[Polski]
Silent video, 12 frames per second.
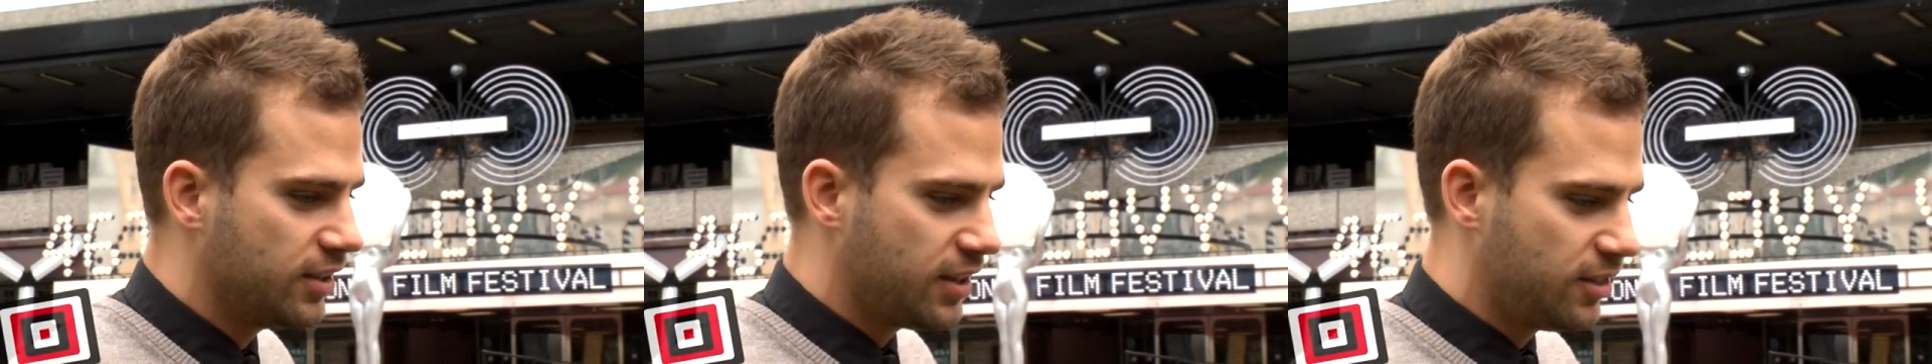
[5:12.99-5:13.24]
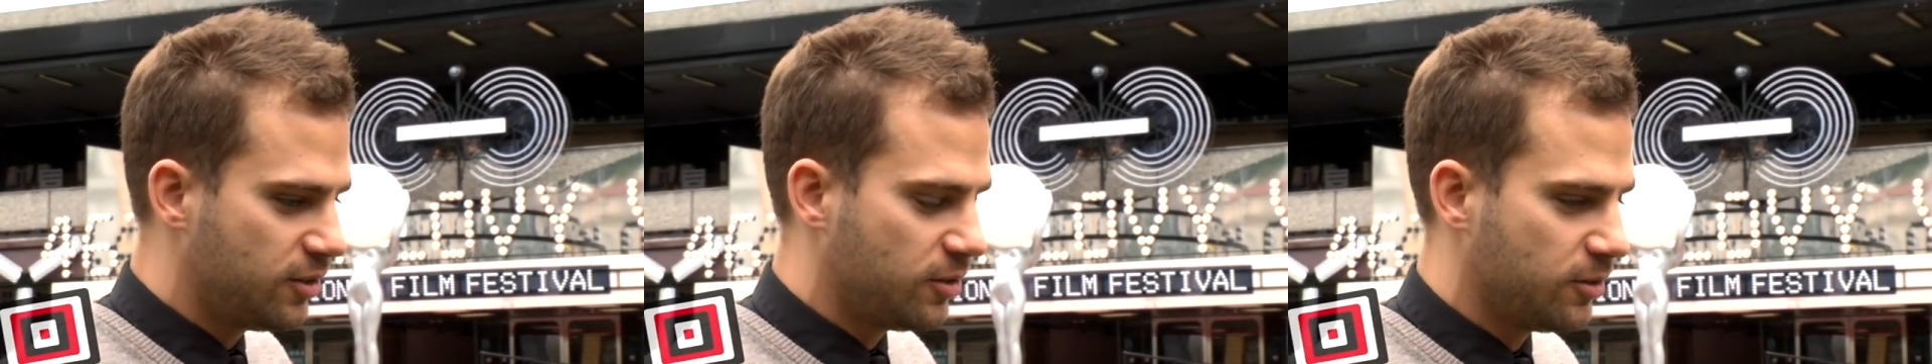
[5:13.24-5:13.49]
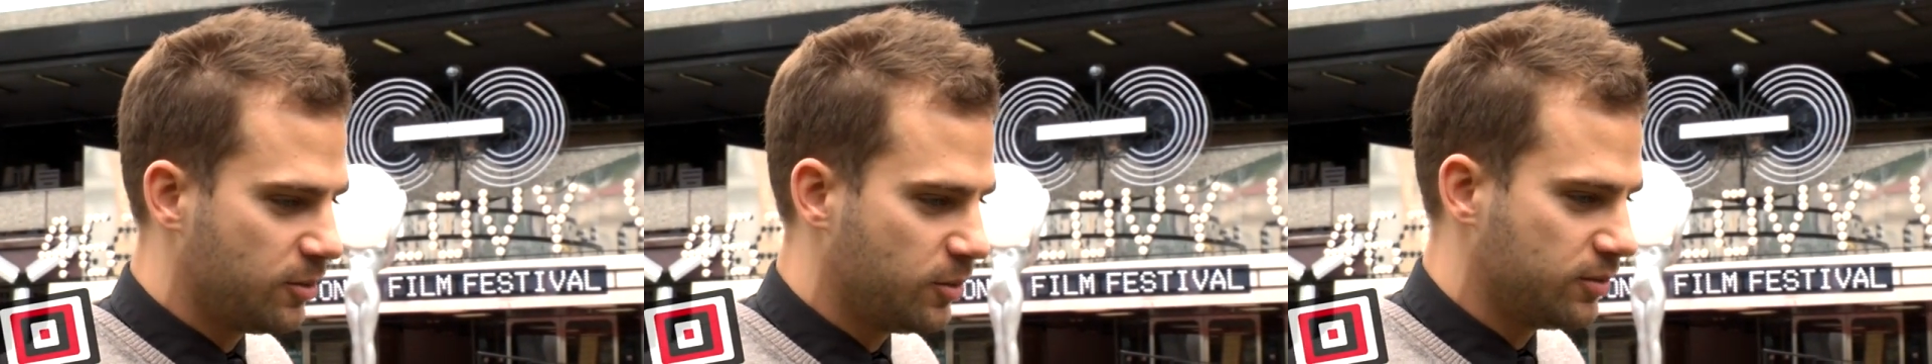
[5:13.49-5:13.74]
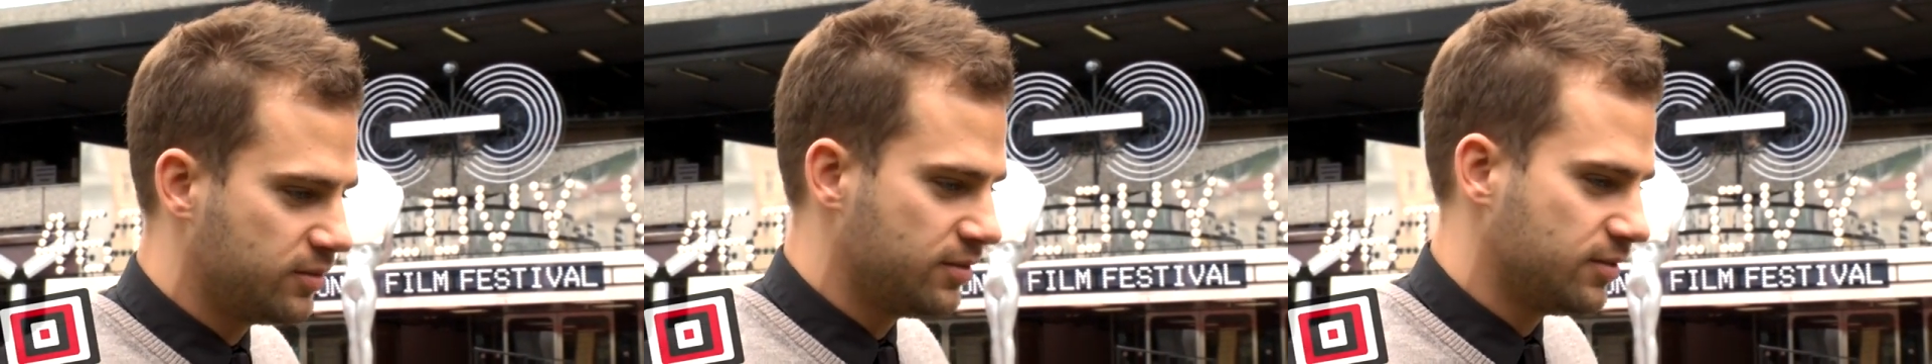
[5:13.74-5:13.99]

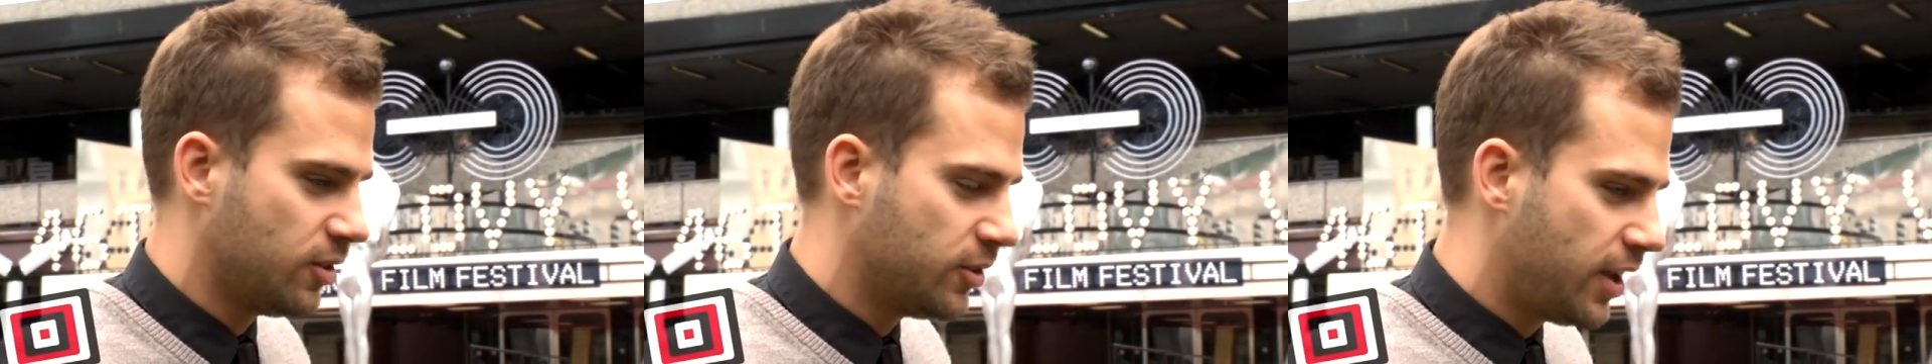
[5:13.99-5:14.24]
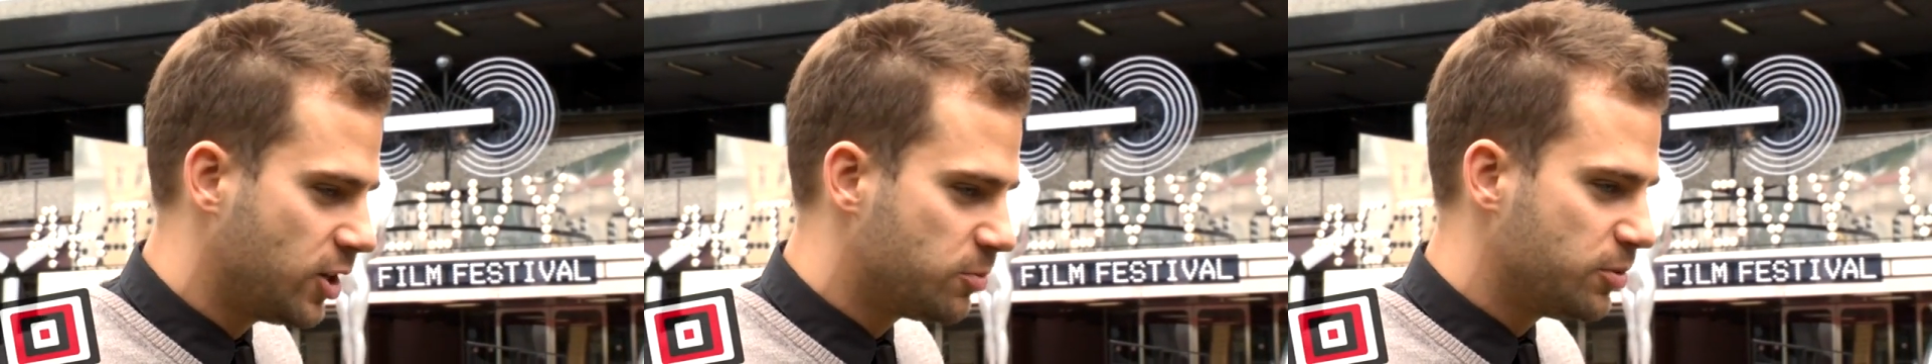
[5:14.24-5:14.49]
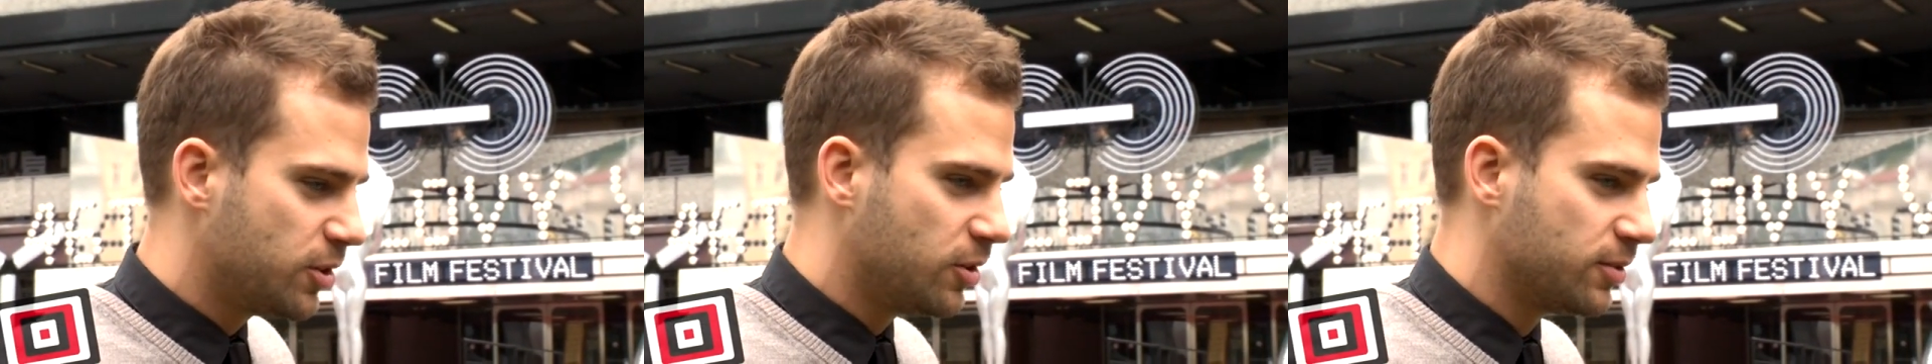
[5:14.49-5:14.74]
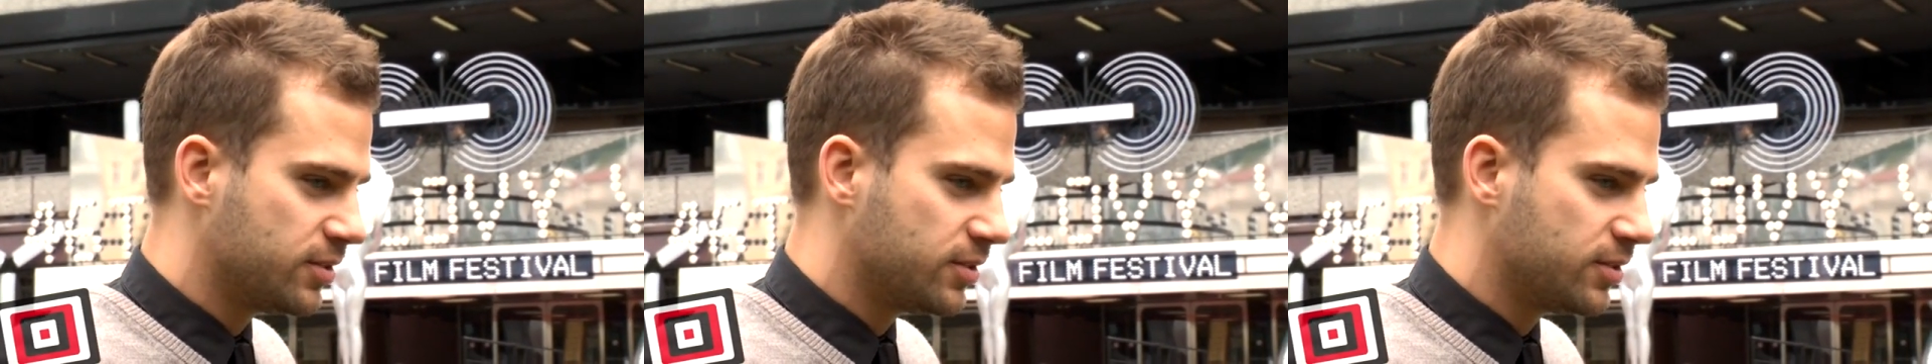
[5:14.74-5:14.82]
Jedną mm, od HBO